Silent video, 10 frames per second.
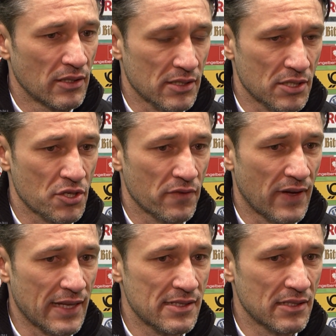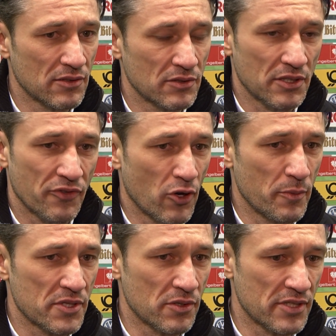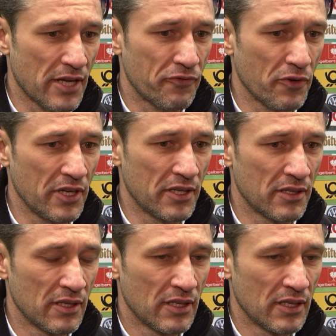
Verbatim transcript: das ist schon Wahnsinn und ich freue mich so sehr für ihn.